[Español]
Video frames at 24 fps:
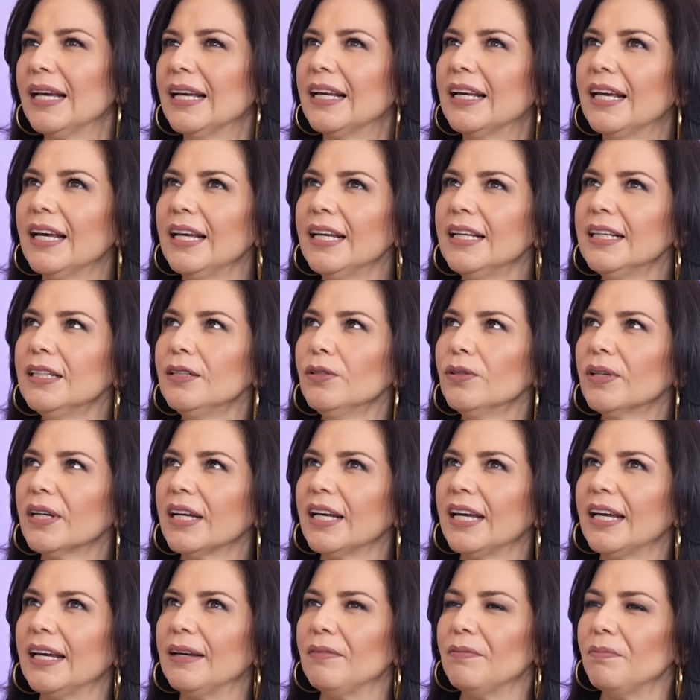¿Qué es lo
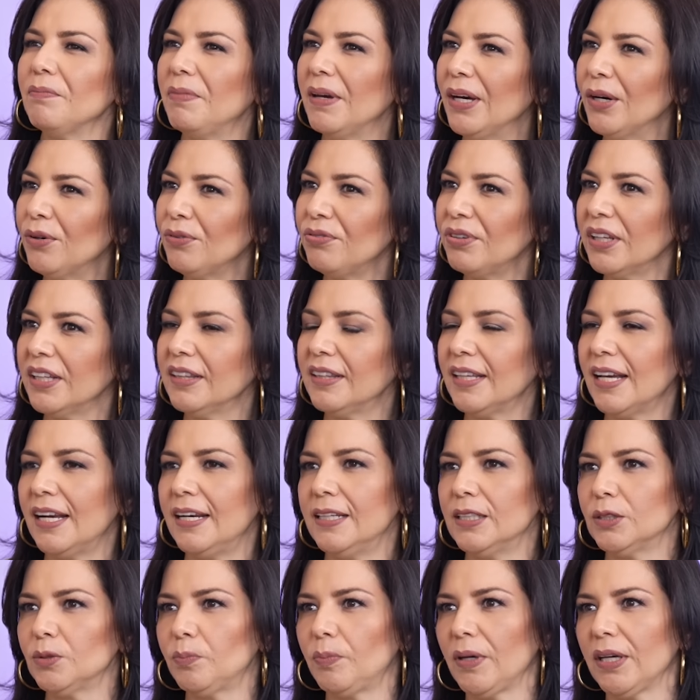que veo frente al
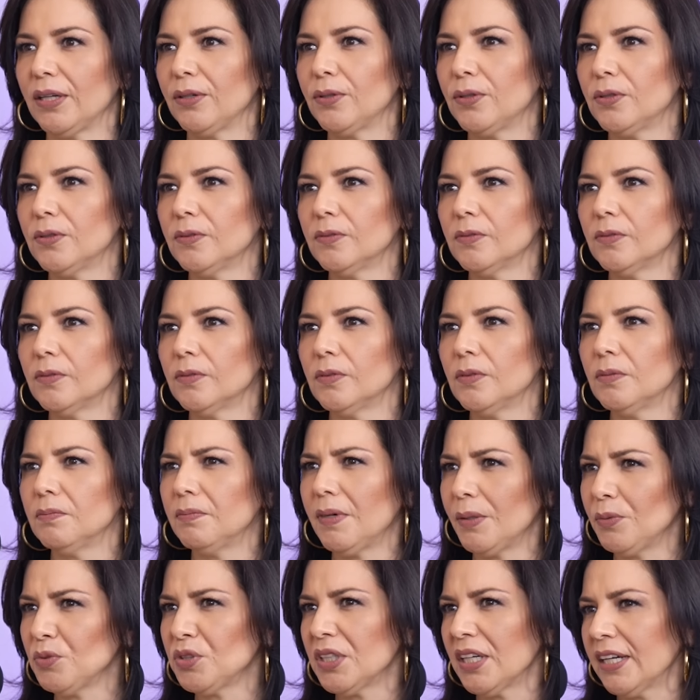espejo?
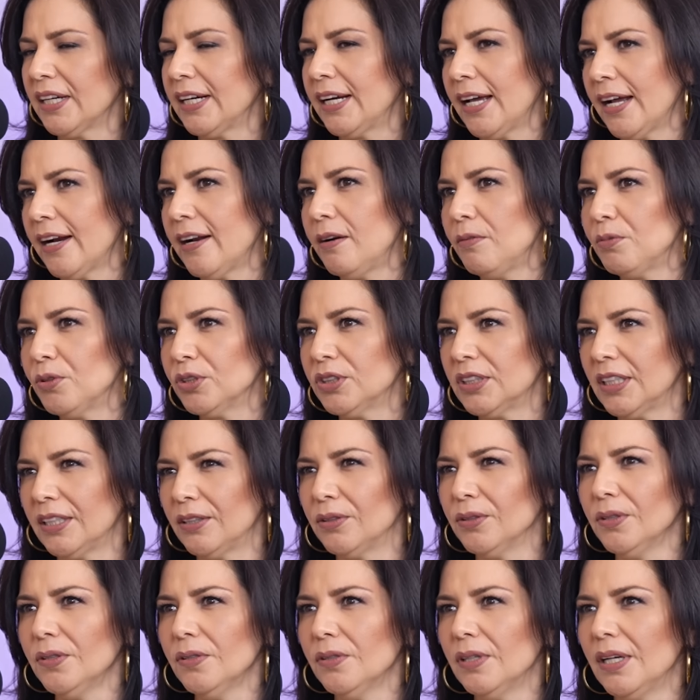Vamos a crear el
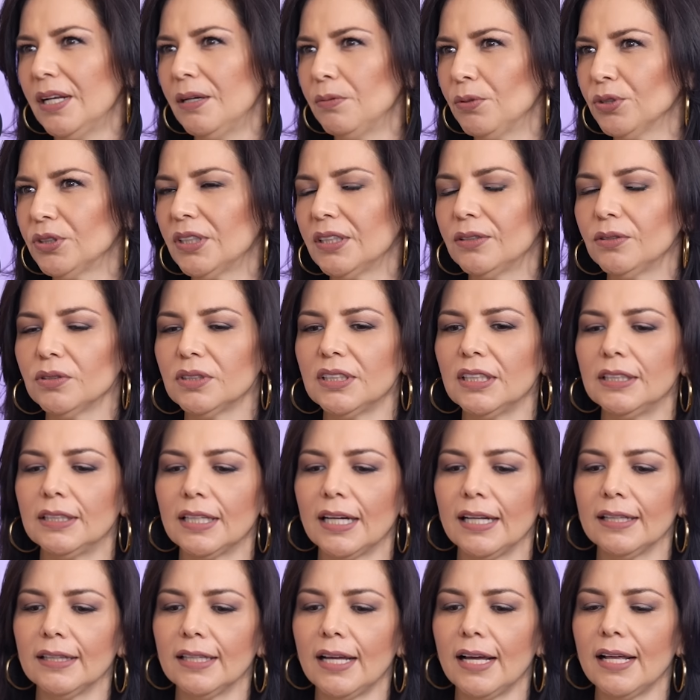boceto. El boceto se
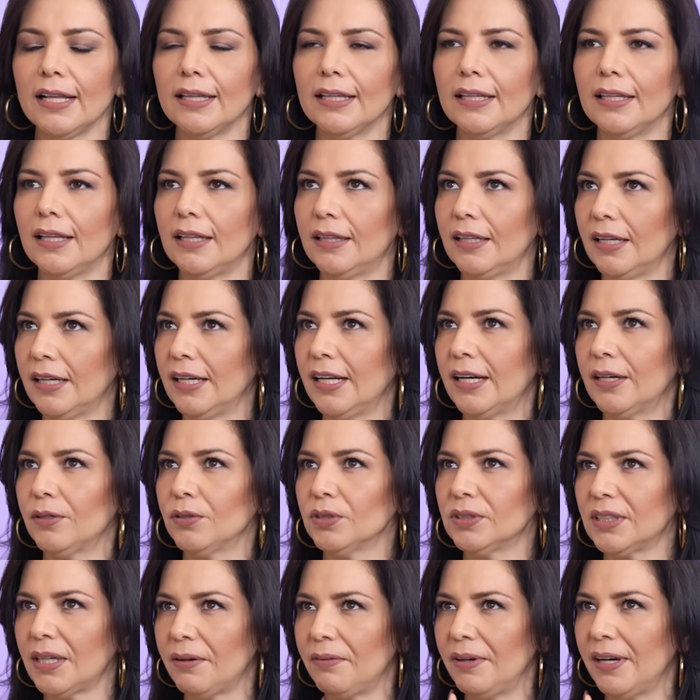trata de
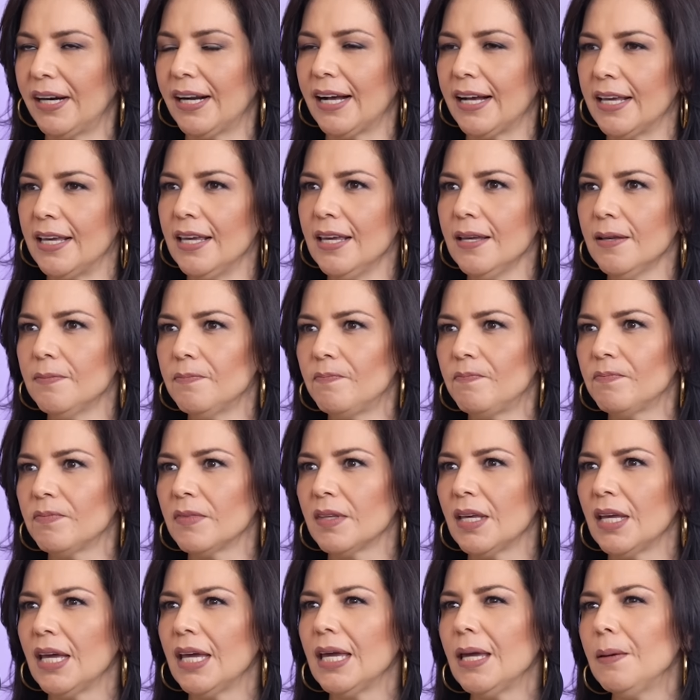detenernos a ver ahí
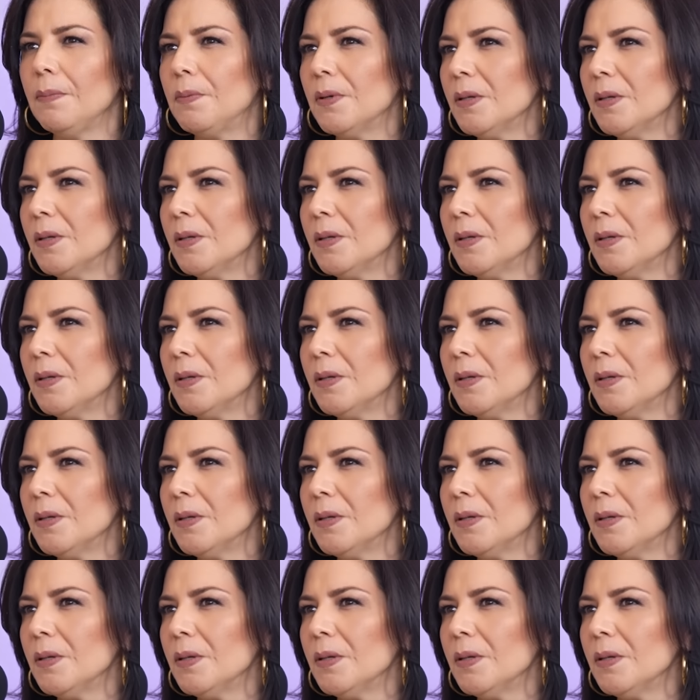y